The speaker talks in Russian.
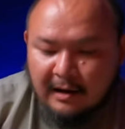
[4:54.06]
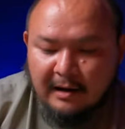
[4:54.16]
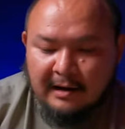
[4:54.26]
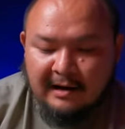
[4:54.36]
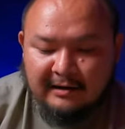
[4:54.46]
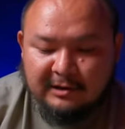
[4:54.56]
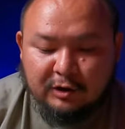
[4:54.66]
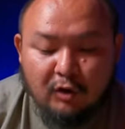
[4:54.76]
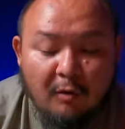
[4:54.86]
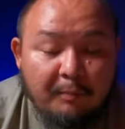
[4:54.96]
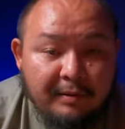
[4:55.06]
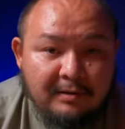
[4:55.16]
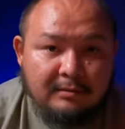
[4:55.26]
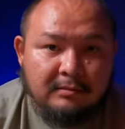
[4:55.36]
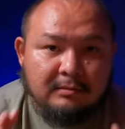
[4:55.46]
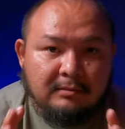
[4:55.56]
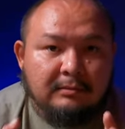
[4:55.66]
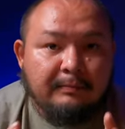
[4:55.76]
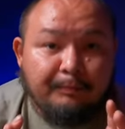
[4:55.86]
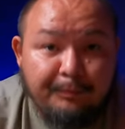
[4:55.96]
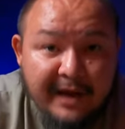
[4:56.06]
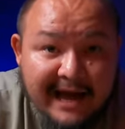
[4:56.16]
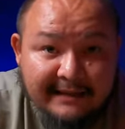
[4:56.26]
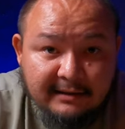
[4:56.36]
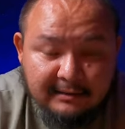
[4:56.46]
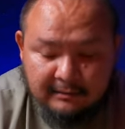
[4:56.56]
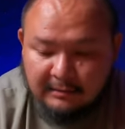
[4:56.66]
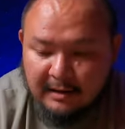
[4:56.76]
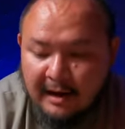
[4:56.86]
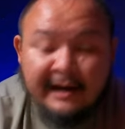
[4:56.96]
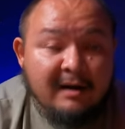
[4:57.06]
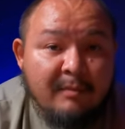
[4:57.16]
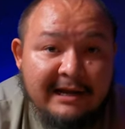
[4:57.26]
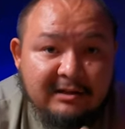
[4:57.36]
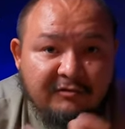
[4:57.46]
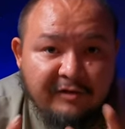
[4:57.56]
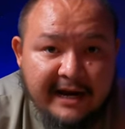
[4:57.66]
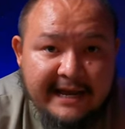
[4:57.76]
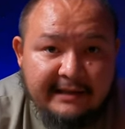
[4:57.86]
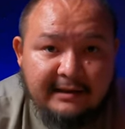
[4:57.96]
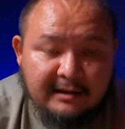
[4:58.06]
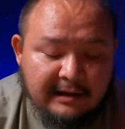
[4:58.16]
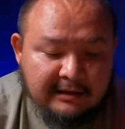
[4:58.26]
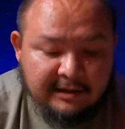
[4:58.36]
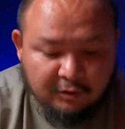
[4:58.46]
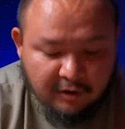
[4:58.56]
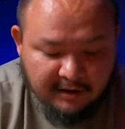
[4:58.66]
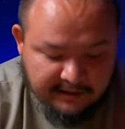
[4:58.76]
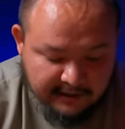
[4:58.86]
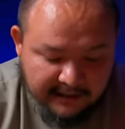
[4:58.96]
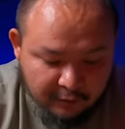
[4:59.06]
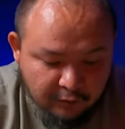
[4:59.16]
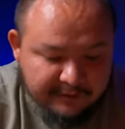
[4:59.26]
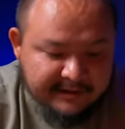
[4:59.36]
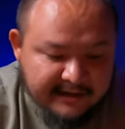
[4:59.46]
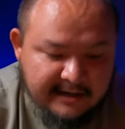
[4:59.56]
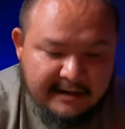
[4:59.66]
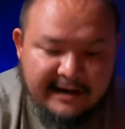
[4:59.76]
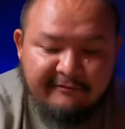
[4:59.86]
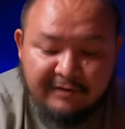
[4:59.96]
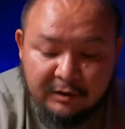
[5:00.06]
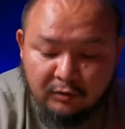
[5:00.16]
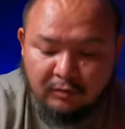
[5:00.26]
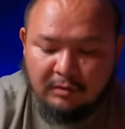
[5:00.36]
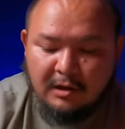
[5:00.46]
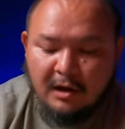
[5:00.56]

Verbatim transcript: А, топ 5 ароматов рейди, от которых я, ну, дико кайфанул.